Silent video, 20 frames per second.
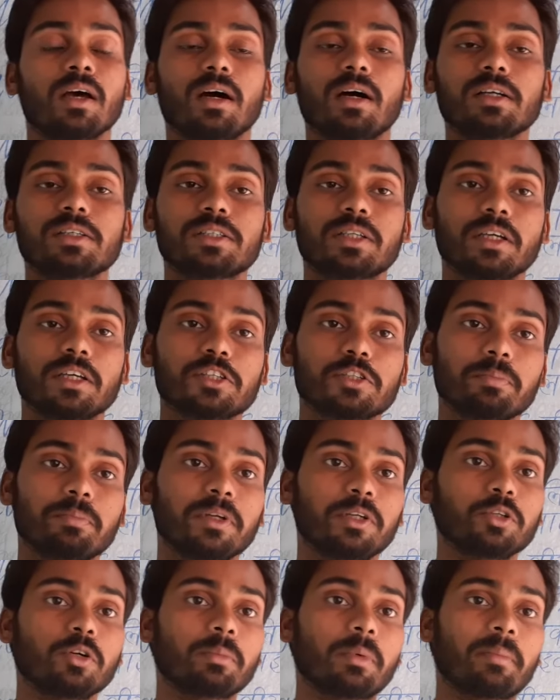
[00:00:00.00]
आज के इस
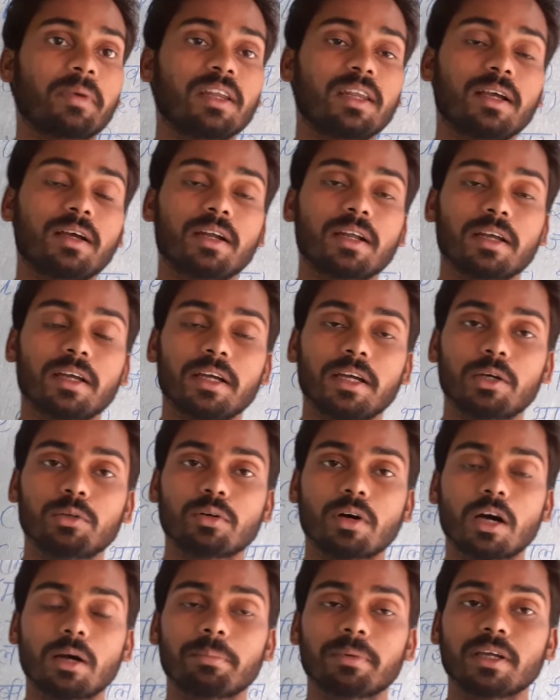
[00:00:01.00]
वीडियो में मैं लेकर गया हूँ
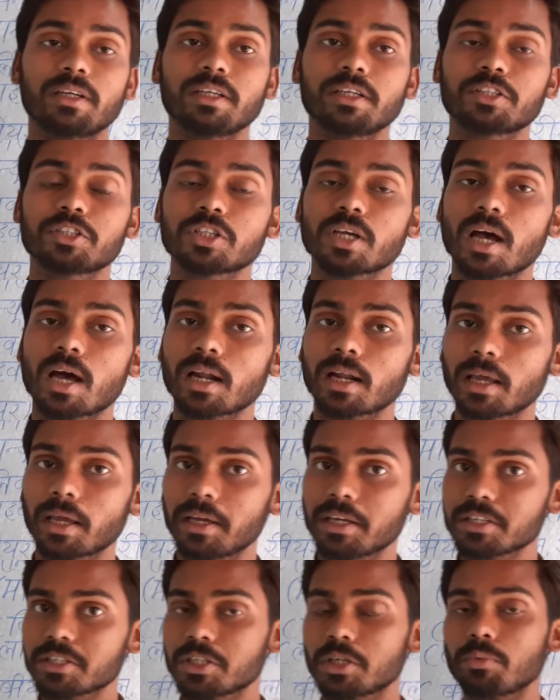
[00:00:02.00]
आपके लिए चार
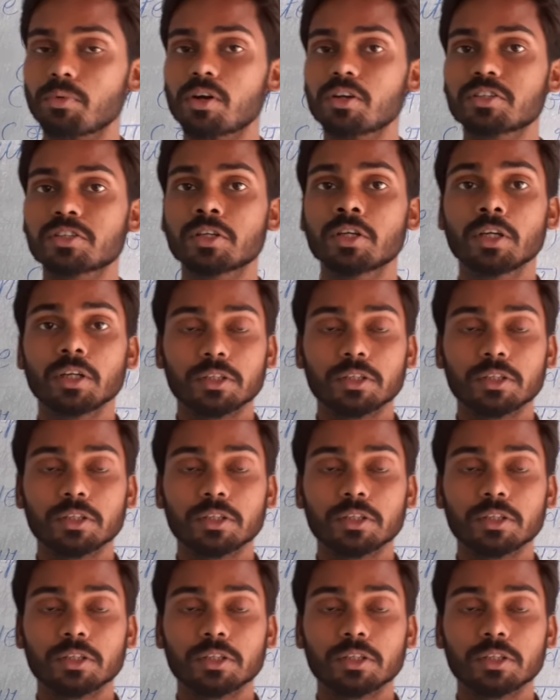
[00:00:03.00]
ऐसे वर्ड्स